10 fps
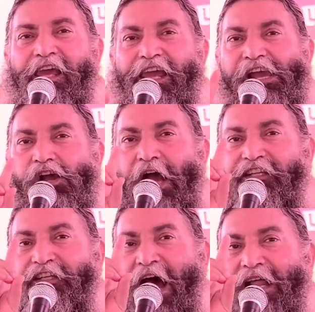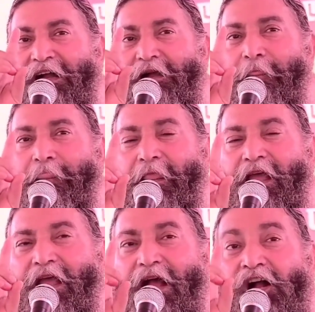एक हजार
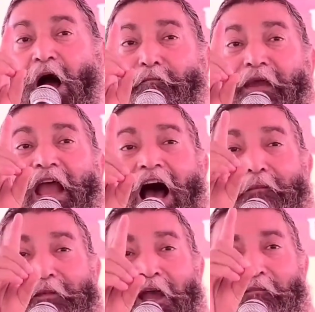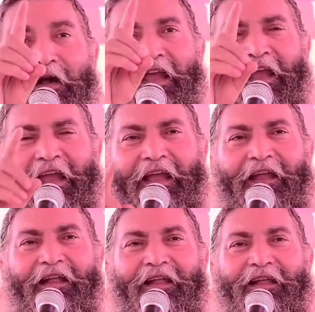काम भी आपके पड़े हैं
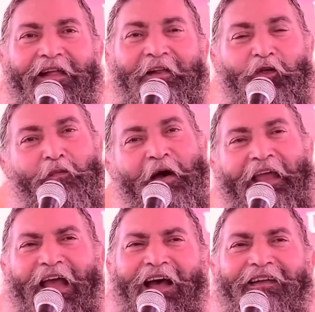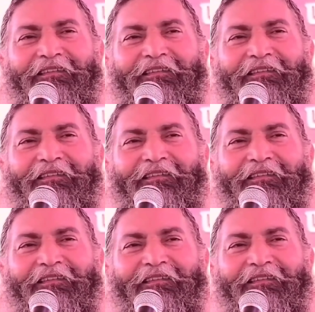तो भैया